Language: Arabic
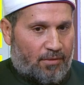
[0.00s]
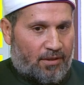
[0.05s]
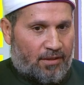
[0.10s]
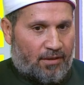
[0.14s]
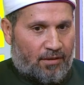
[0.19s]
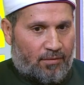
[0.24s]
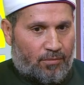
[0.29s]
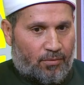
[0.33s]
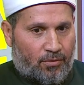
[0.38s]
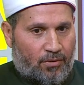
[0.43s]

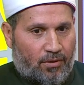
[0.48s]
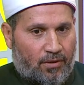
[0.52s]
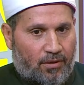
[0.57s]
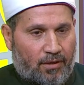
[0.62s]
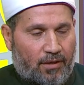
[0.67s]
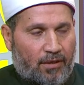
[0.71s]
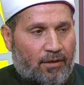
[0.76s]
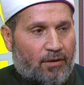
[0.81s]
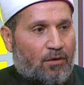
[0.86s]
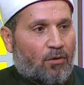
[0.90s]
من البول
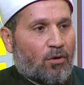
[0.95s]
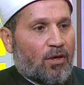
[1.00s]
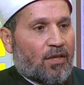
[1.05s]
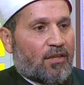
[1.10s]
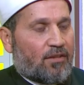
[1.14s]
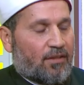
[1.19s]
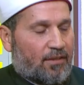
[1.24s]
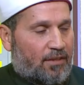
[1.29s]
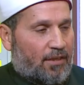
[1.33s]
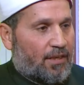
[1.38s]
يعني هو
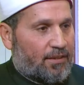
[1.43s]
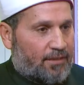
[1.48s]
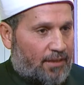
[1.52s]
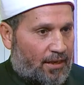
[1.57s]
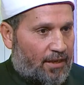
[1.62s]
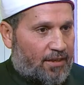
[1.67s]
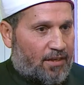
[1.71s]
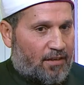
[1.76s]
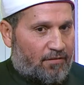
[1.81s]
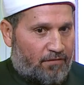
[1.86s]
يستطيع ان
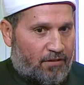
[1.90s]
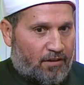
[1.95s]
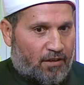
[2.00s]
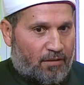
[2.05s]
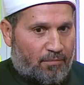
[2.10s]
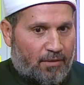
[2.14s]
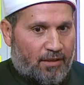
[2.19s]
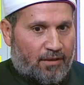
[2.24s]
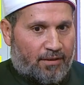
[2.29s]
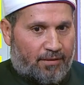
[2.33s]
يتحكم في
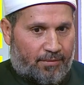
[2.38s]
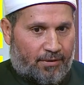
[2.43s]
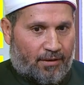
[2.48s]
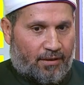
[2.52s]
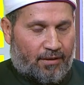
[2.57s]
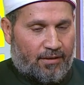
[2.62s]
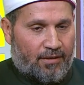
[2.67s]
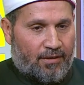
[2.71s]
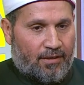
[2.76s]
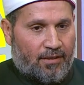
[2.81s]
الكميه
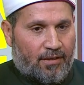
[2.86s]
الكبيره